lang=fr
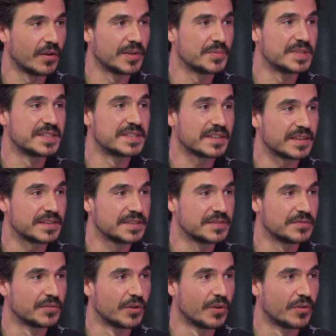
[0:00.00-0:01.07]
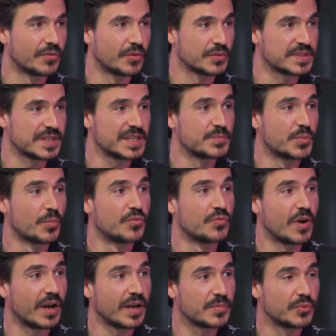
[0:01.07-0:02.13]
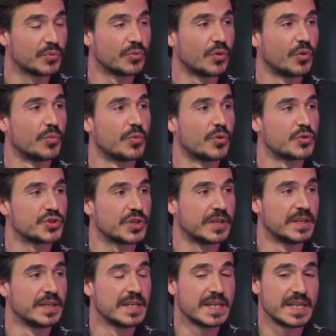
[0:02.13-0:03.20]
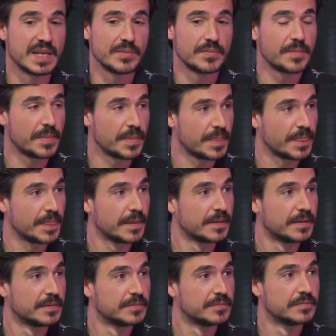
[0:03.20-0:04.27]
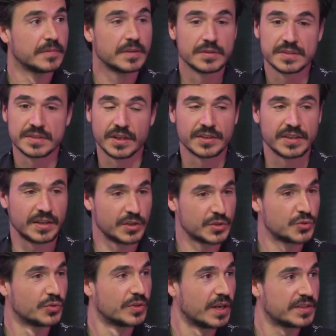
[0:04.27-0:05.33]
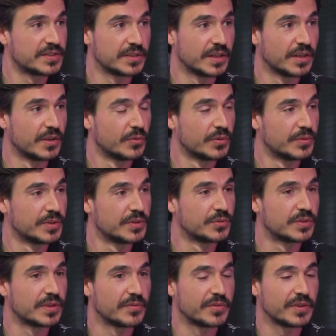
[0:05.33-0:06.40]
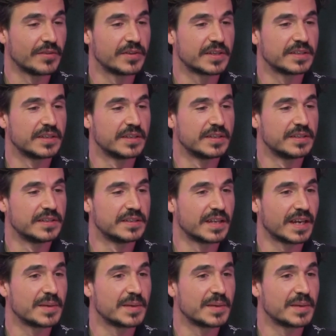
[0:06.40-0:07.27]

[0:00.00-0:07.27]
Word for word: administratives euh, ah françaises pour pouvoir répondre au projet. Donc c'est européen, c'est mondial, c'est international. Oui, tout à fait, avec des,